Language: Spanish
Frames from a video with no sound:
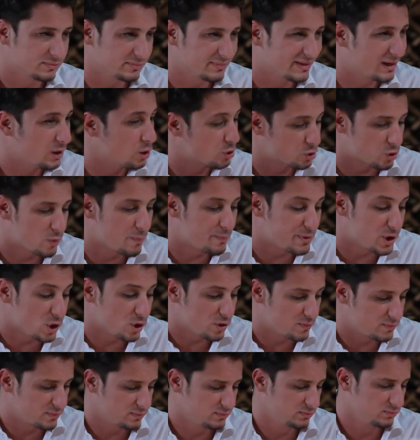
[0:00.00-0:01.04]
Me lo
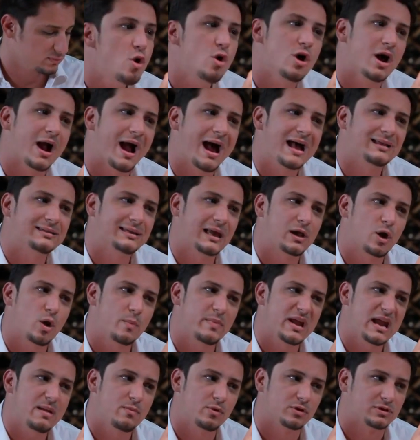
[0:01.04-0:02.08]
rompió. Nunca va a ser lo
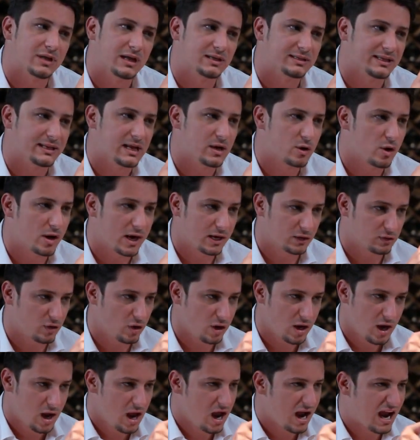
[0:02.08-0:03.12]
mismo, Salsirín con
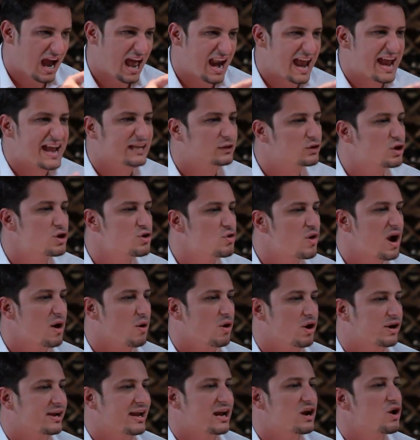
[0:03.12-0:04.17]
estos Carajitos
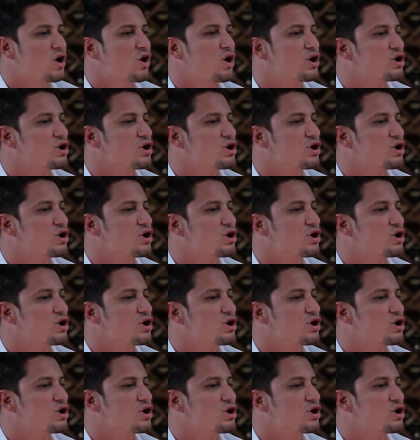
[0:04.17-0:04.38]
nuevos, ¿quién los